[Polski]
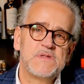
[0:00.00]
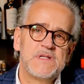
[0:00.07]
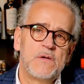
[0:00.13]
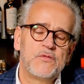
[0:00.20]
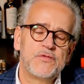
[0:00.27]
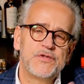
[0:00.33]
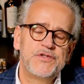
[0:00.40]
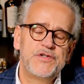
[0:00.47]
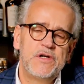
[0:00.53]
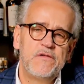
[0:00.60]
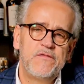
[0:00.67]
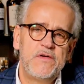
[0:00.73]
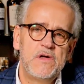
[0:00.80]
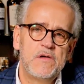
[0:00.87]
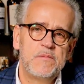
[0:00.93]
założyciel
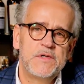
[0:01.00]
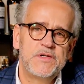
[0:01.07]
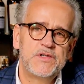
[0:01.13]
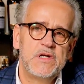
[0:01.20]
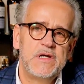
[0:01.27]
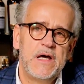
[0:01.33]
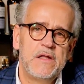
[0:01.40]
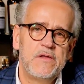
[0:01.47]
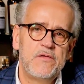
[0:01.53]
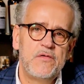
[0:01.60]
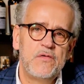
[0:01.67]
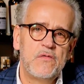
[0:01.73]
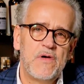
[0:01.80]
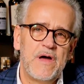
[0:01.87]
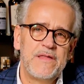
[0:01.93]
firmy, czyli
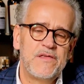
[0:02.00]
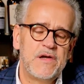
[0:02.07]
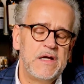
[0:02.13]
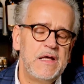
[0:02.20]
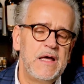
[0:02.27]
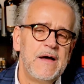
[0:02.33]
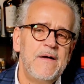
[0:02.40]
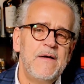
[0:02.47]
Andrew Rattray,